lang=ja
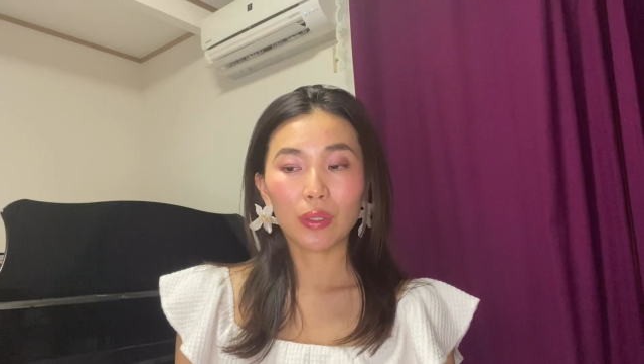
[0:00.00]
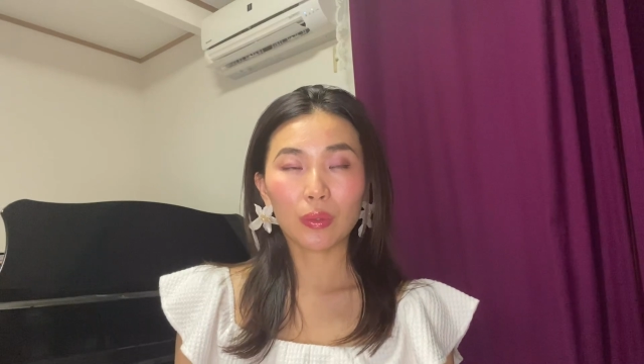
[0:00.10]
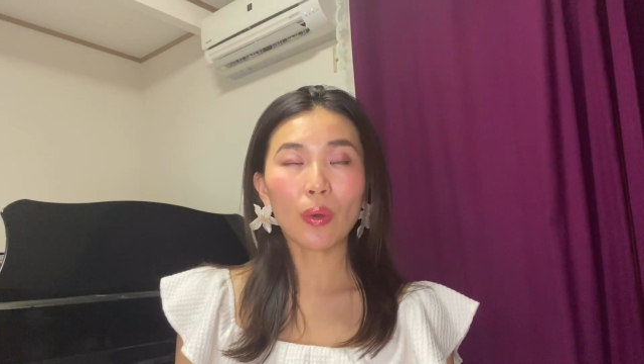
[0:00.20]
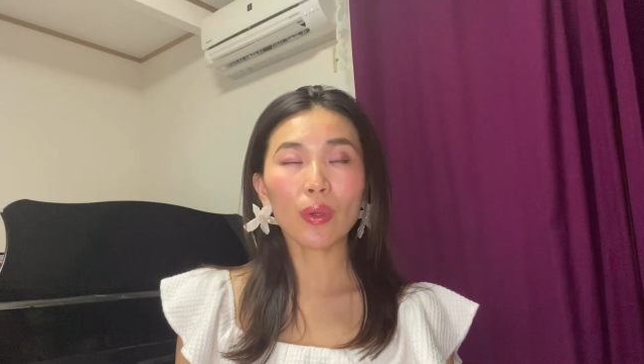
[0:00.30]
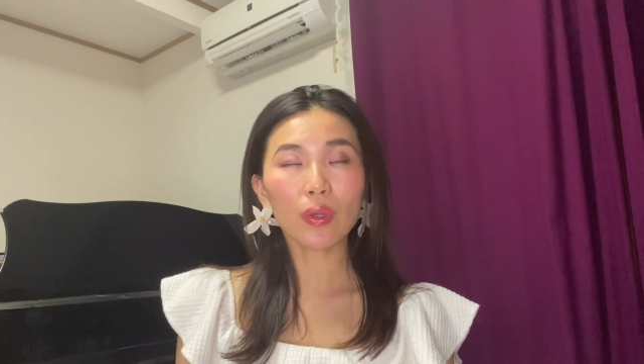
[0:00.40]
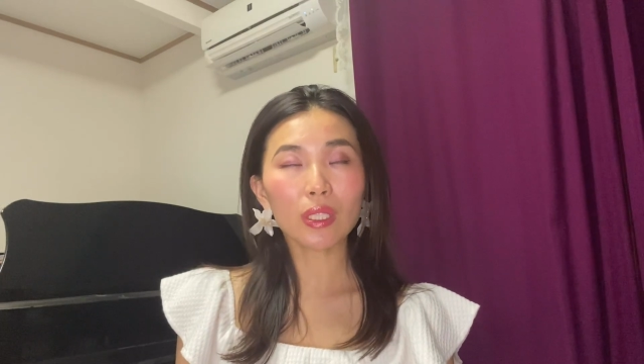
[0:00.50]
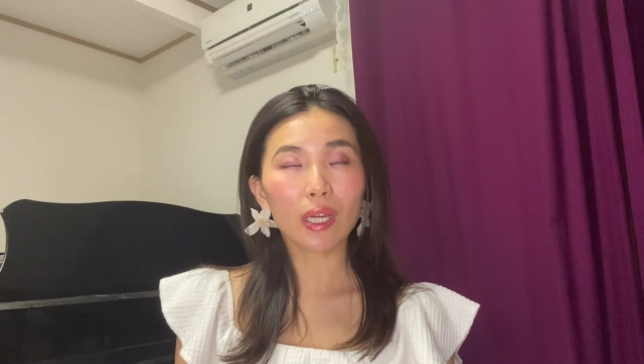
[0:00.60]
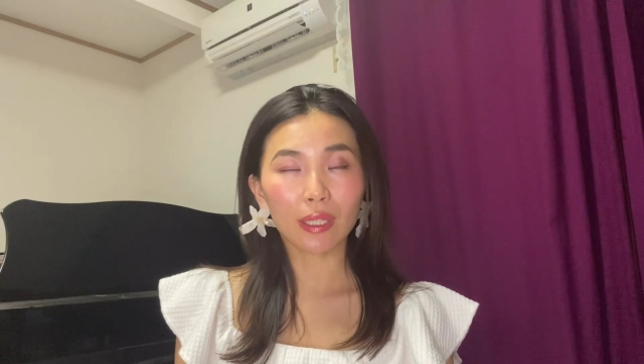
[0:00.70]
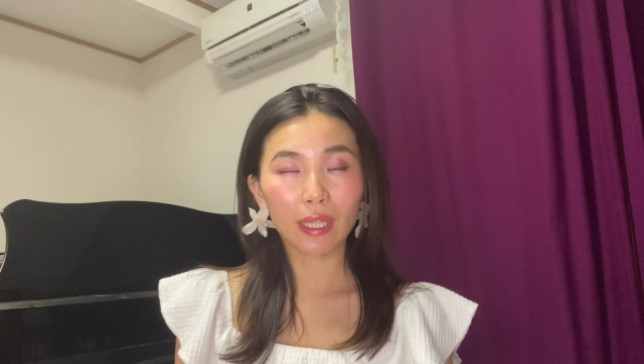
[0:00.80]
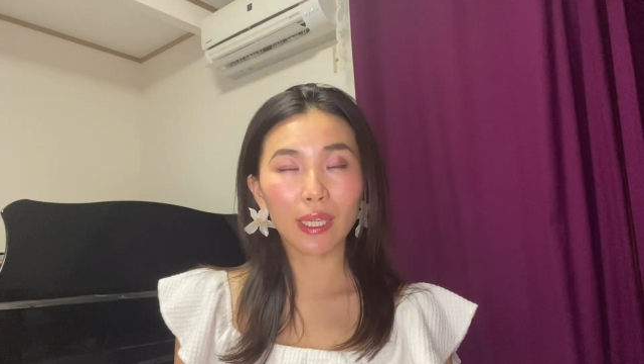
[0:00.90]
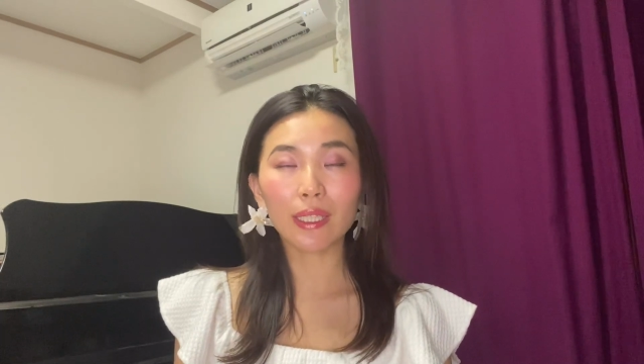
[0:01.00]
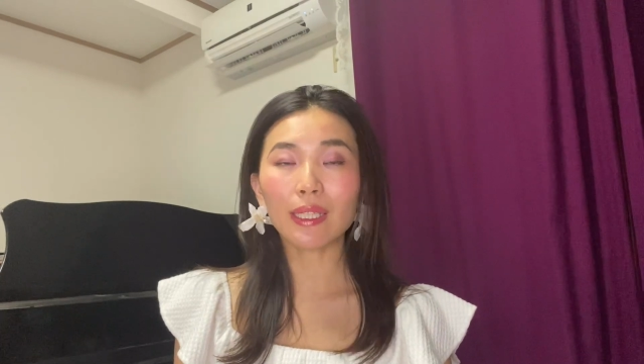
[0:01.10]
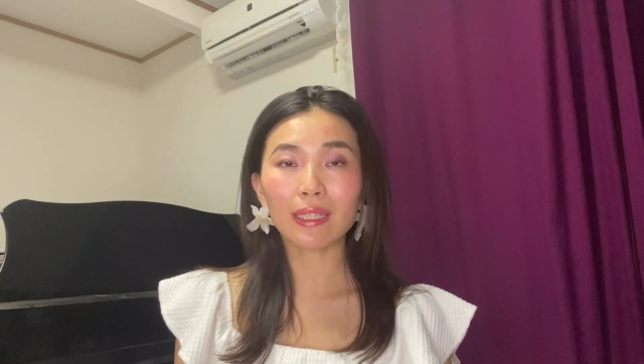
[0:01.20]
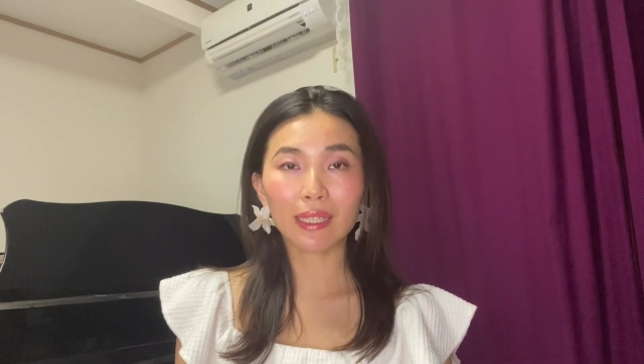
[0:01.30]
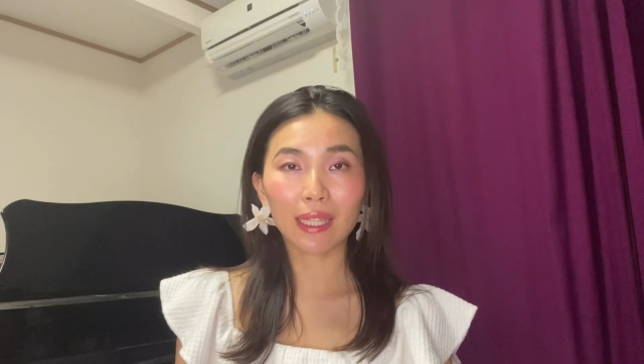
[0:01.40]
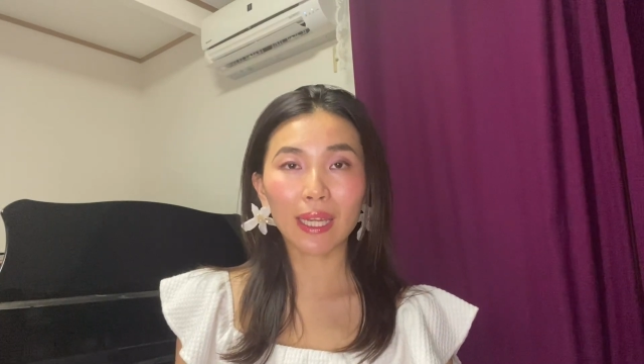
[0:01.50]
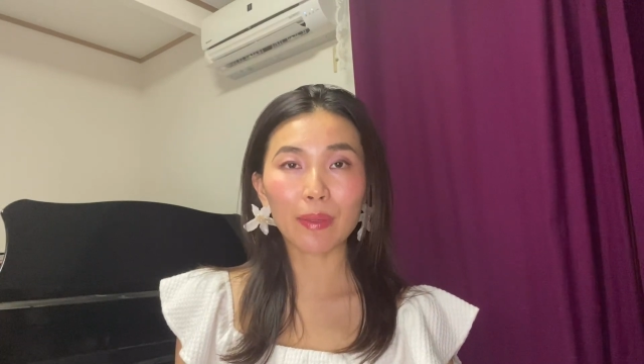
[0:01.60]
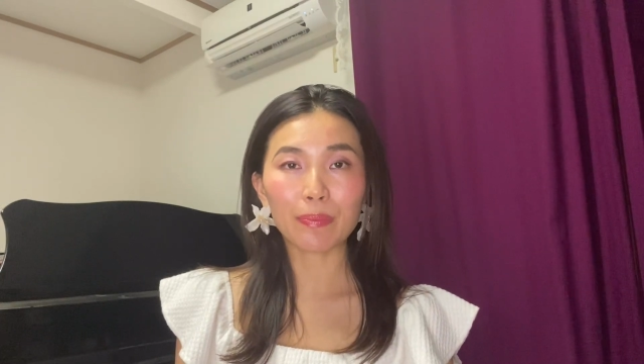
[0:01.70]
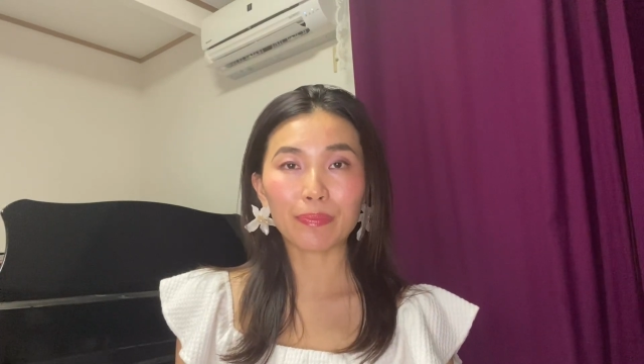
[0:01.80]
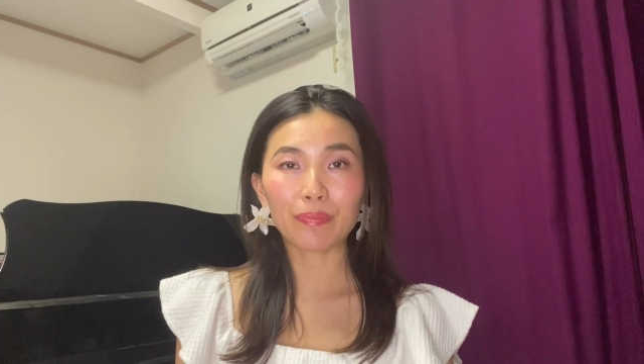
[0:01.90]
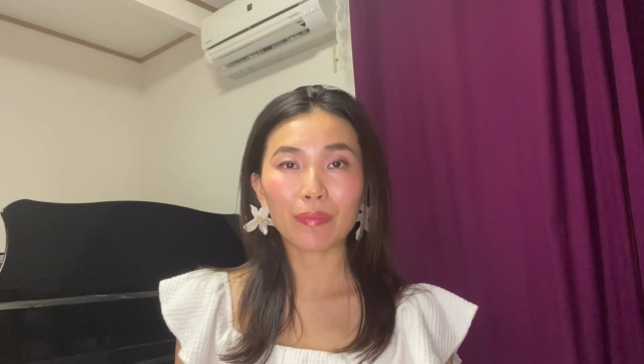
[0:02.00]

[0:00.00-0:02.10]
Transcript: 同業者がね気になって